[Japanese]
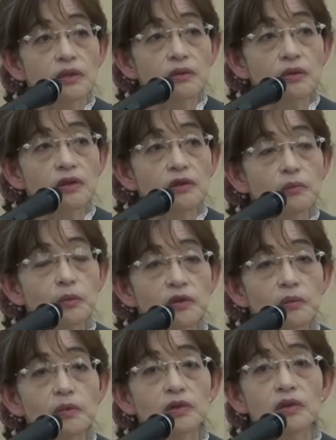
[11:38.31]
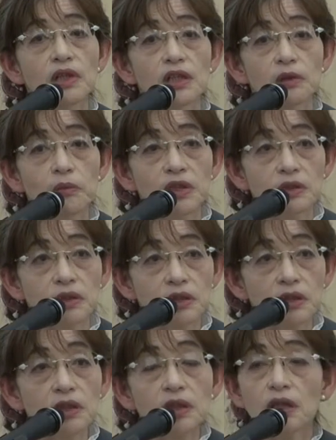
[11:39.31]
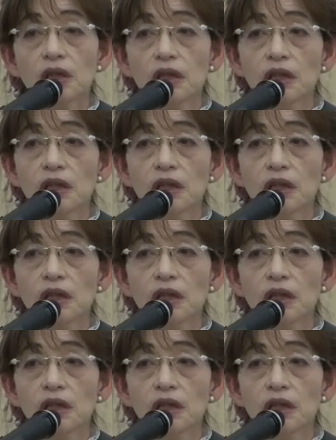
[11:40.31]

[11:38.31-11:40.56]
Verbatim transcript: そういうものもありますし、